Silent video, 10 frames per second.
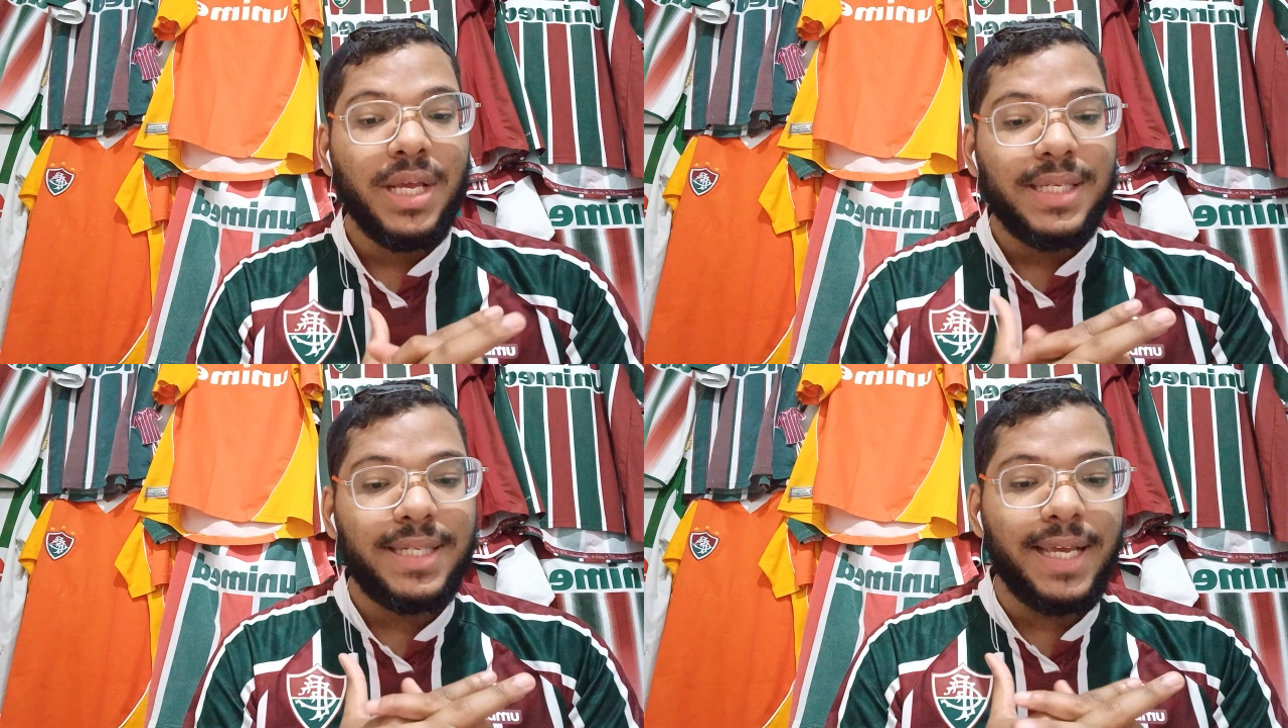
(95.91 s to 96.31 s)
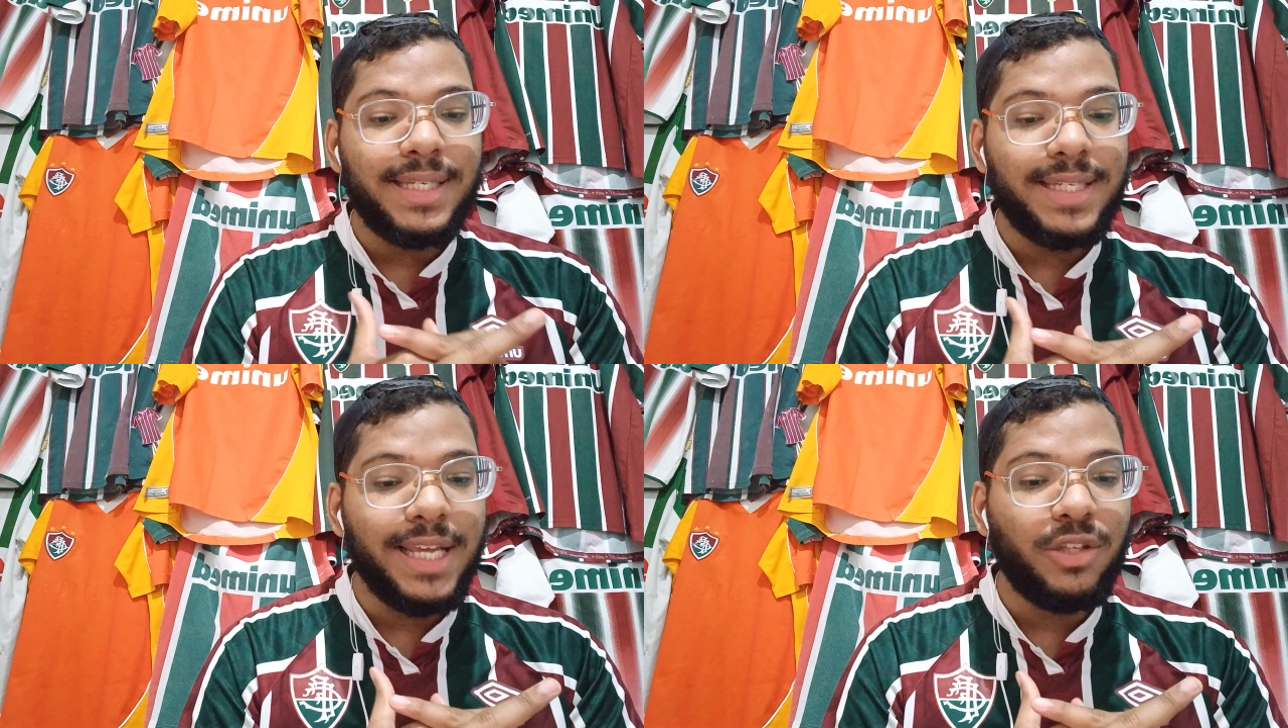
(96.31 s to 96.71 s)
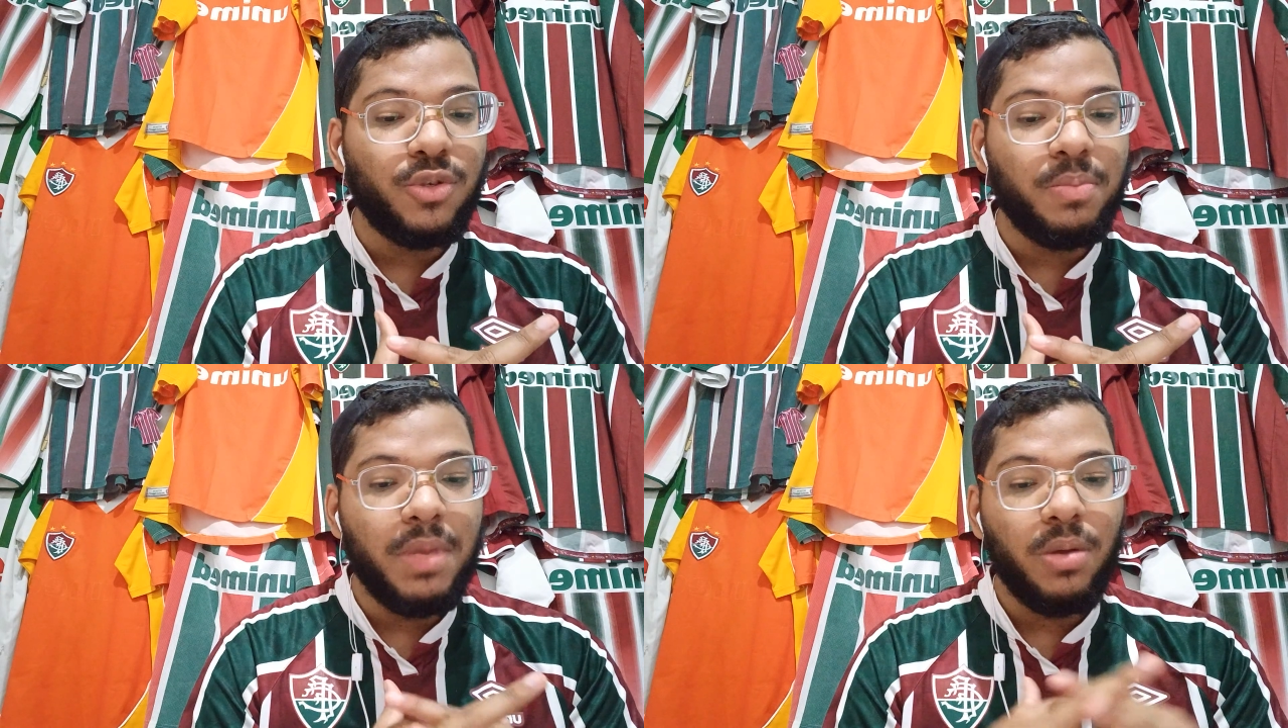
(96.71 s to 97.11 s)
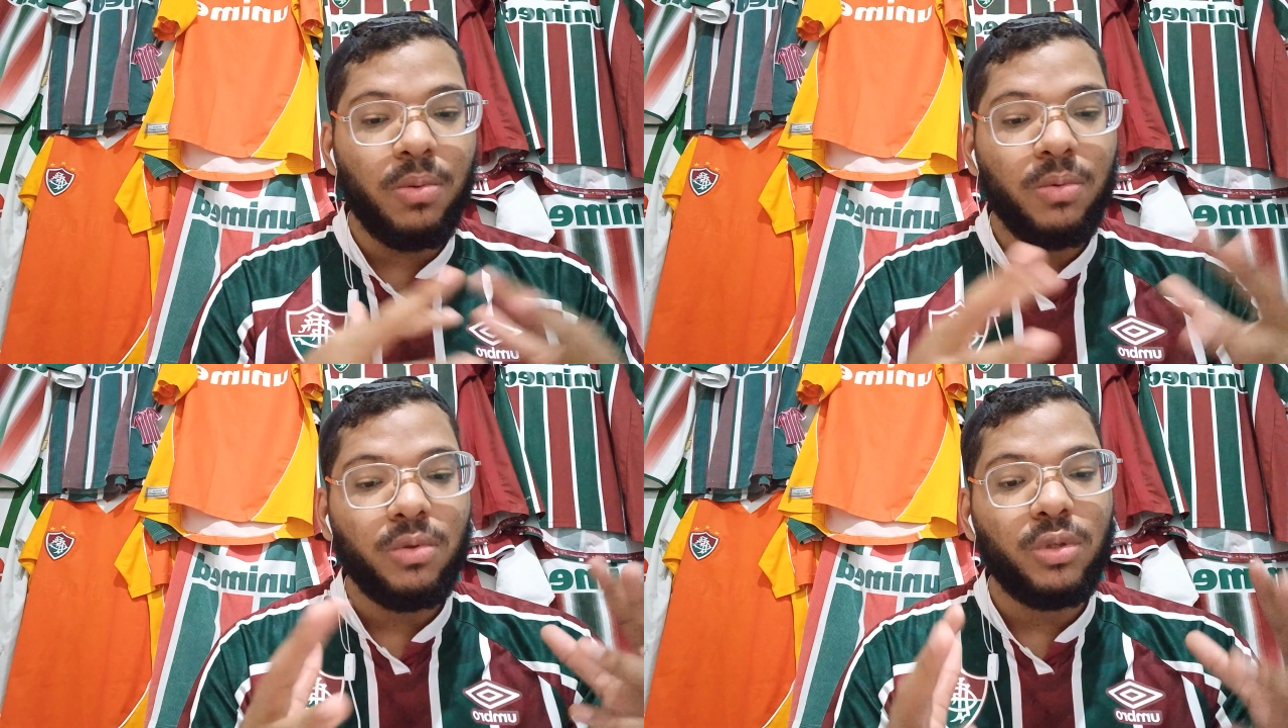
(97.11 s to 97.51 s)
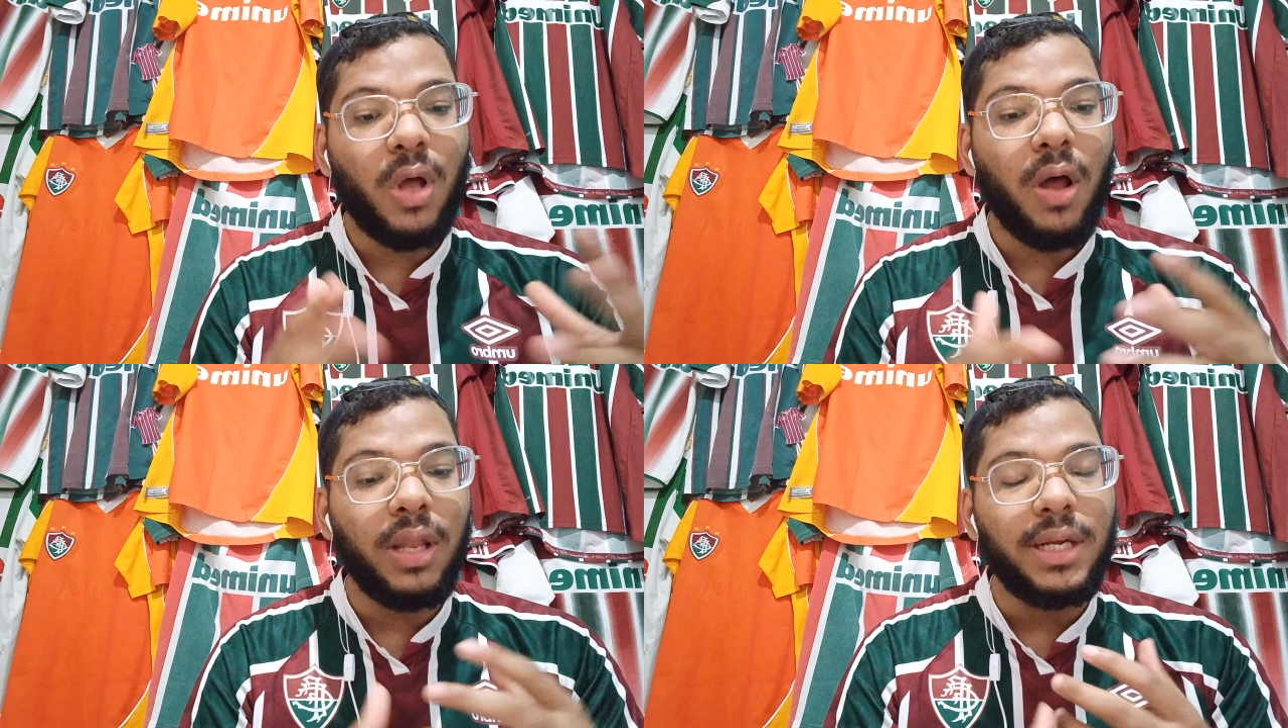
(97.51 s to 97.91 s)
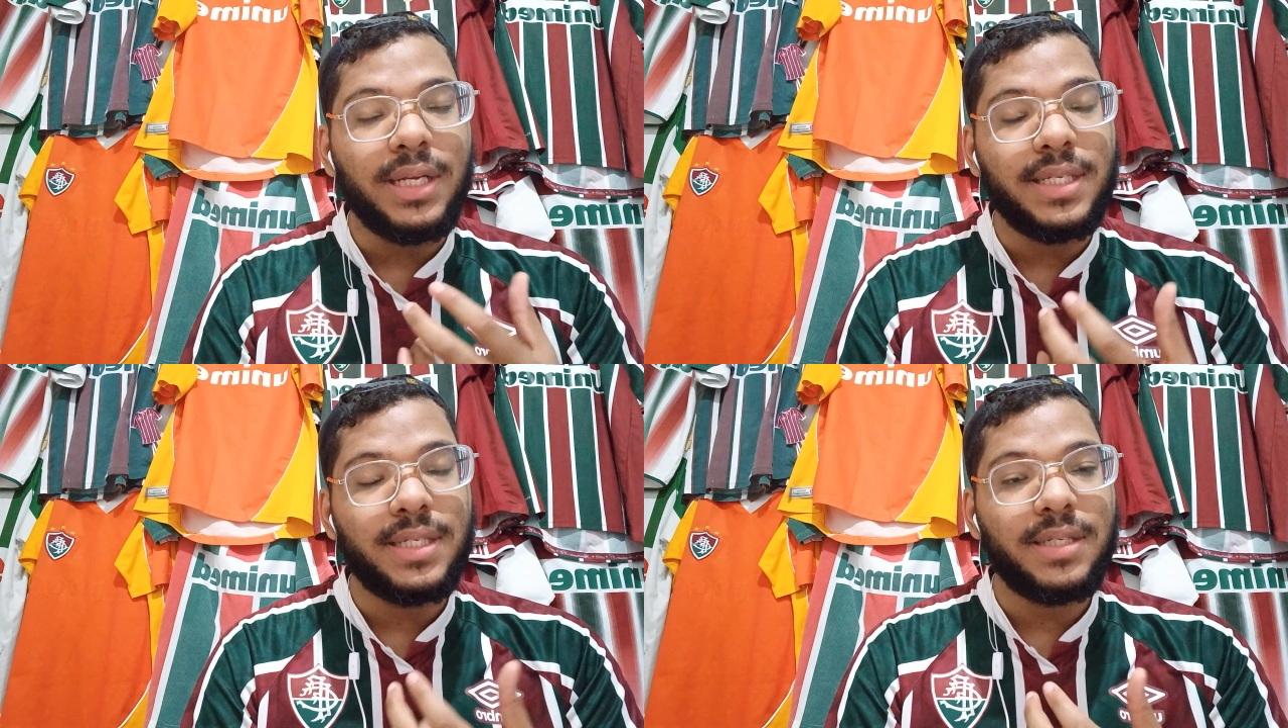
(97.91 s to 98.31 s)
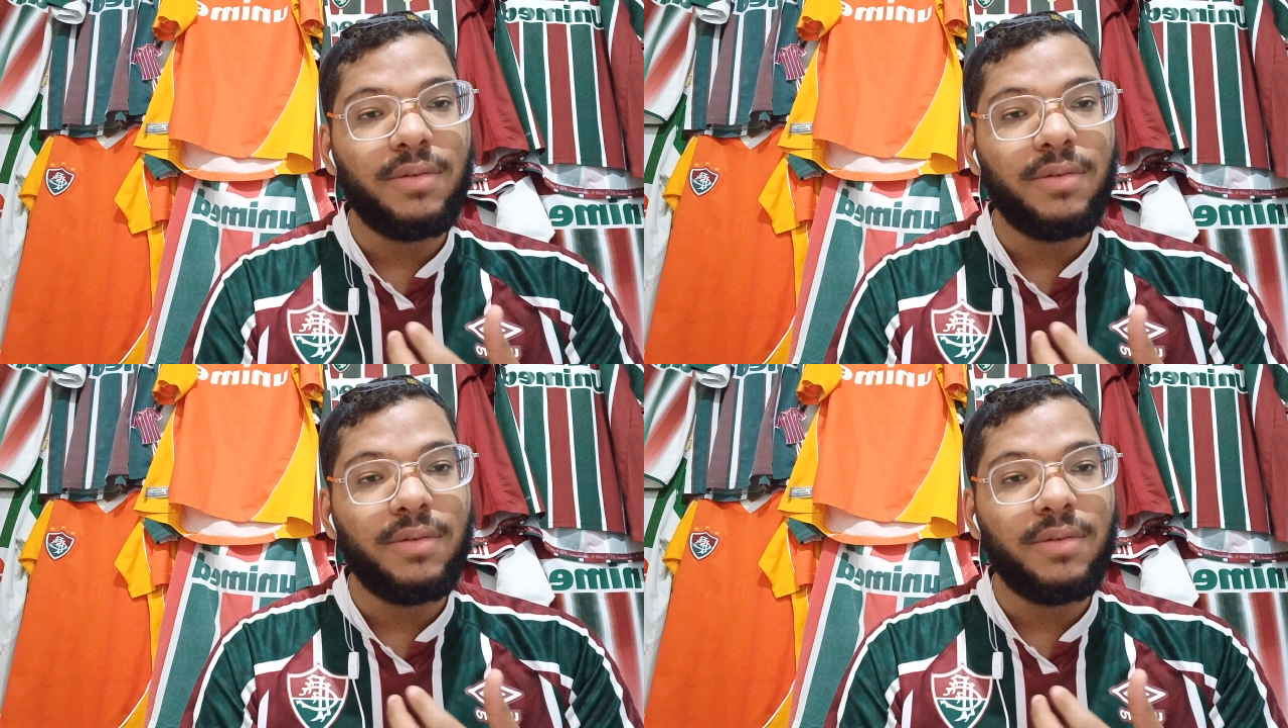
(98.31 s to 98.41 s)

600 mil dólares,